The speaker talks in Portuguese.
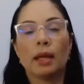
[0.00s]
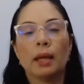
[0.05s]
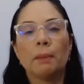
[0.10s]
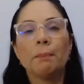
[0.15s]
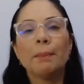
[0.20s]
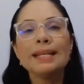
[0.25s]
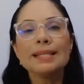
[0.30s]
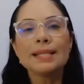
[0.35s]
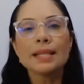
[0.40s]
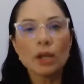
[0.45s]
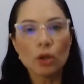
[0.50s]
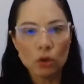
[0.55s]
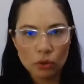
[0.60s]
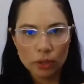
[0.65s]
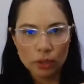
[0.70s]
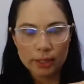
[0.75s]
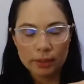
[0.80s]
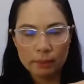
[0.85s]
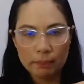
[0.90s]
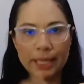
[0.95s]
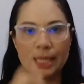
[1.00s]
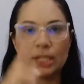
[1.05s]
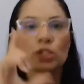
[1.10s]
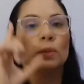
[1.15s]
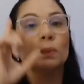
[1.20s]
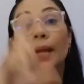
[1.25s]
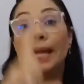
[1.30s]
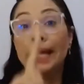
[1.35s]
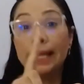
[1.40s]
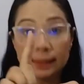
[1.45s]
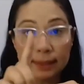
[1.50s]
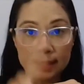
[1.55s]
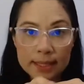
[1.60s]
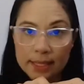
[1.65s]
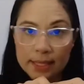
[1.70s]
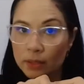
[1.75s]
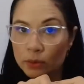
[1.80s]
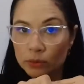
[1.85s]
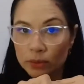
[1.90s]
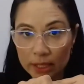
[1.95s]
Mas agora, preste bem
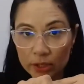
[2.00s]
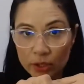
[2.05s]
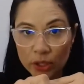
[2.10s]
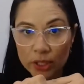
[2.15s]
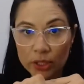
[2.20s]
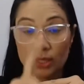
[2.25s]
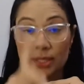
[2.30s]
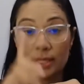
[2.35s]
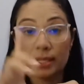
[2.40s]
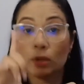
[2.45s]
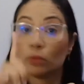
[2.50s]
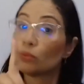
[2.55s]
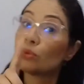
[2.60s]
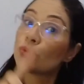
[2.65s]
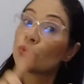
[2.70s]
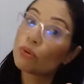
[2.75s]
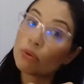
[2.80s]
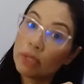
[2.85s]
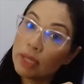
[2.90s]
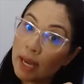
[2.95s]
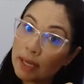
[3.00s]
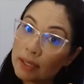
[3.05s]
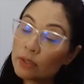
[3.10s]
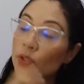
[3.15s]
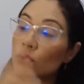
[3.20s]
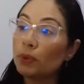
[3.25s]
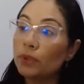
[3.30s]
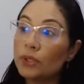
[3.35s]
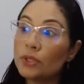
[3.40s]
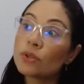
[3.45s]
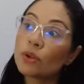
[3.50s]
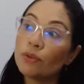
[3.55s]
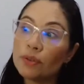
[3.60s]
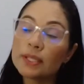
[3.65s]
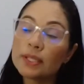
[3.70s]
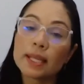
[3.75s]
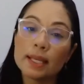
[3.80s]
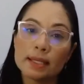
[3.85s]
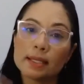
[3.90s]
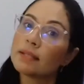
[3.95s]
atenção, tá, gente? Esse é um dos cuidados, por isso que eu
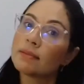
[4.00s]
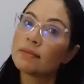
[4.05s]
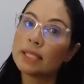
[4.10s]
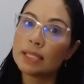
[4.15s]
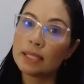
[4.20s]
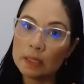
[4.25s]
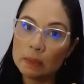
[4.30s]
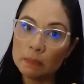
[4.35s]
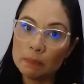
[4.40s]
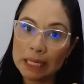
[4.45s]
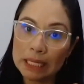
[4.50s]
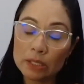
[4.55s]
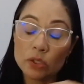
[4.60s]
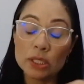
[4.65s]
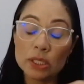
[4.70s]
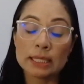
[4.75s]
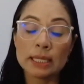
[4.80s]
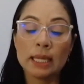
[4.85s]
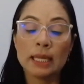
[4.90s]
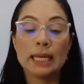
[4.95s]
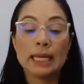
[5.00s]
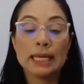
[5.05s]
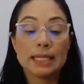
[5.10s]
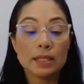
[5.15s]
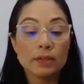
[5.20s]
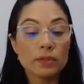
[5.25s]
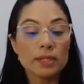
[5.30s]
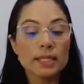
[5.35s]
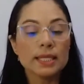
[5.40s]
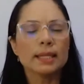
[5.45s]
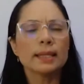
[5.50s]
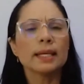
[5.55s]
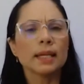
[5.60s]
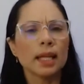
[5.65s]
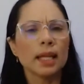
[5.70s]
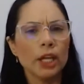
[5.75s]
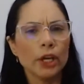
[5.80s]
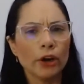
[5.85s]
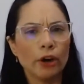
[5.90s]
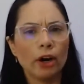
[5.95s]
fiz questão dessas imagens. Se você tá
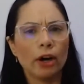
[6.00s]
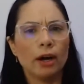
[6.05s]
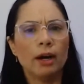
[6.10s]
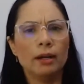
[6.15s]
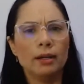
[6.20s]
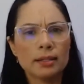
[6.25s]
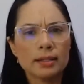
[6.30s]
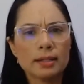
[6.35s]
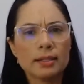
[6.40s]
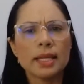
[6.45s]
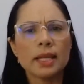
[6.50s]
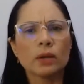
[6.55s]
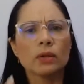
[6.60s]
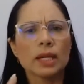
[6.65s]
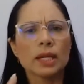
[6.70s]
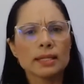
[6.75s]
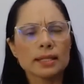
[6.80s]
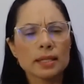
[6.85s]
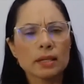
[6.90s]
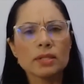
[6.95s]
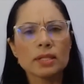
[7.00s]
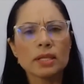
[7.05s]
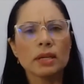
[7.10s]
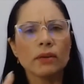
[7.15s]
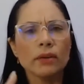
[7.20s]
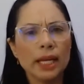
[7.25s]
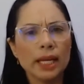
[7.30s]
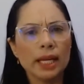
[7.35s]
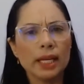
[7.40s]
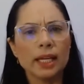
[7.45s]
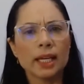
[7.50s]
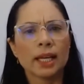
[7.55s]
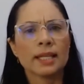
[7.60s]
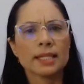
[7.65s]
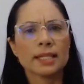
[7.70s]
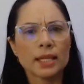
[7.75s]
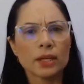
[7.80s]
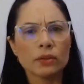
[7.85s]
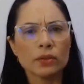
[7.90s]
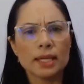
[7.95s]
aqui, ó, circulação sanguínea,
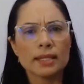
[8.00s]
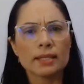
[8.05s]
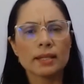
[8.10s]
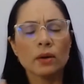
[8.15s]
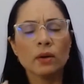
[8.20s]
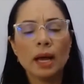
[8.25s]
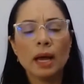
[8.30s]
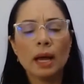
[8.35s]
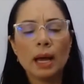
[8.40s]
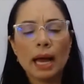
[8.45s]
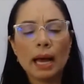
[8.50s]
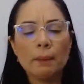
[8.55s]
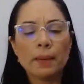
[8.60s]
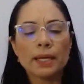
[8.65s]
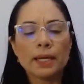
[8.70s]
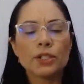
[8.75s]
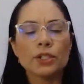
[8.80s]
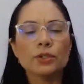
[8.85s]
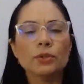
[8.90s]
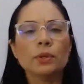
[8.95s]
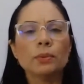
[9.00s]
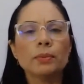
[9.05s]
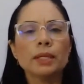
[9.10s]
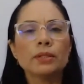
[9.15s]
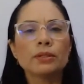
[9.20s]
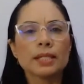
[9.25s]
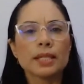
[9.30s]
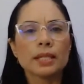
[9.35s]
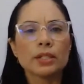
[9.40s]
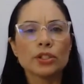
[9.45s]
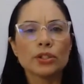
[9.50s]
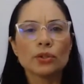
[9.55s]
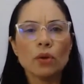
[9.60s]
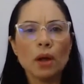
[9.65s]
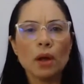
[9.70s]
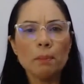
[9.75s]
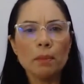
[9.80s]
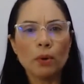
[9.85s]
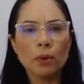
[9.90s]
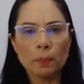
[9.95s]
circulação. A partir do momento que você tirou
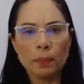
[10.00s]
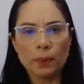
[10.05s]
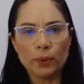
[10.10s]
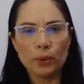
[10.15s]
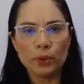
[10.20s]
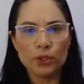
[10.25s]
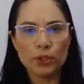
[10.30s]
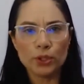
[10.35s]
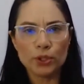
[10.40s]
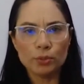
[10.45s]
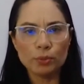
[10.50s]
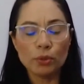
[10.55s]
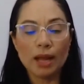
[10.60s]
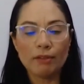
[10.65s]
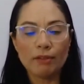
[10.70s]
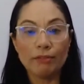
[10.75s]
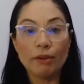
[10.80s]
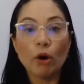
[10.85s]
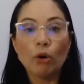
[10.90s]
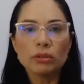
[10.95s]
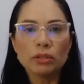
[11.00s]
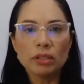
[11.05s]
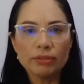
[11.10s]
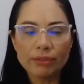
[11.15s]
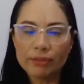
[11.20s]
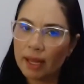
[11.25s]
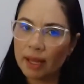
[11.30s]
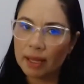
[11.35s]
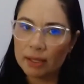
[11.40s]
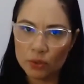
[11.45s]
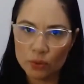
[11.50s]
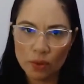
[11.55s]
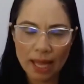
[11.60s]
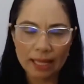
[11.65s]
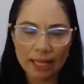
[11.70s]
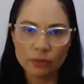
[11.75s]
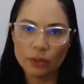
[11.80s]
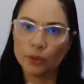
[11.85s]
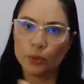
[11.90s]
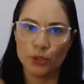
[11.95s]
a mão, parou de estimular, volta a ficar
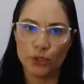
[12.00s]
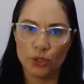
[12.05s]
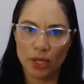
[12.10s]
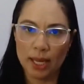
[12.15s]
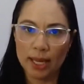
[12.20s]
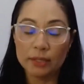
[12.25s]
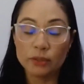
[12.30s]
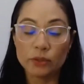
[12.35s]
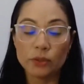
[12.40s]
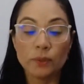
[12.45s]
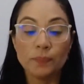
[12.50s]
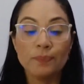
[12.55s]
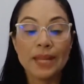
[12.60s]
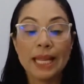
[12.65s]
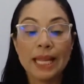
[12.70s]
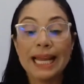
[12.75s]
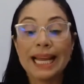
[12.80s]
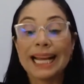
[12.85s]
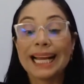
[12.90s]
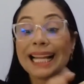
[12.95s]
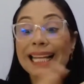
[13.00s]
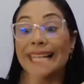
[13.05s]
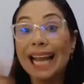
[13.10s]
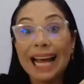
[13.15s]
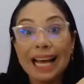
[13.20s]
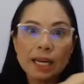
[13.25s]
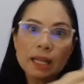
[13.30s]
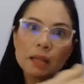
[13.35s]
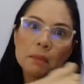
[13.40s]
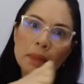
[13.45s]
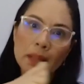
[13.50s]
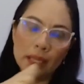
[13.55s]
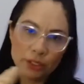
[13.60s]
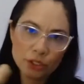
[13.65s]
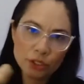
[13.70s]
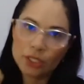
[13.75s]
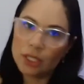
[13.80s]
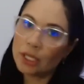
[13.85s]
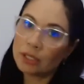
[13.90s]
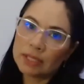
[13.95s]
azulado, arroxeado,
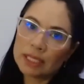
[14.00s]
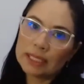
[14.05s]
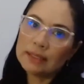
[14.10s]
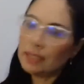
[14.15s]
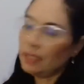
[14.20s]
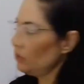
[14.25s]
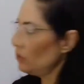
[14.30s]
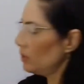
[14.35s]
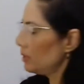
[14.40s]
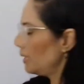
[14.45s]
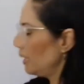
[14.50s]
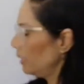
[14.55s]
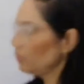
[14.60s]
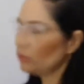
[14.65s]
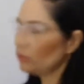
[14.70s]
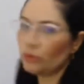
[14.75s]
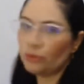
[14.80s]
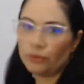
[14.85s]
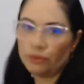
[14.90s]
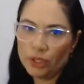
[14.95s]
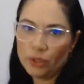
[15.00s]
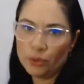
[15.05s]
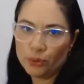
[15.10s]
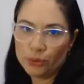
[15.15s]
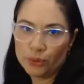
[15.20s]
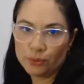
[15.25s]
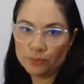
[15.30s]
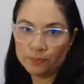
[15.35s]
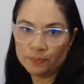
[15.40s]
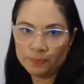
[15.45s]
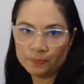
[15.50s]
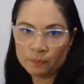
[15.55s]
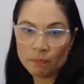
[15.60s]
claramente não tá tendo esse retorno venoso.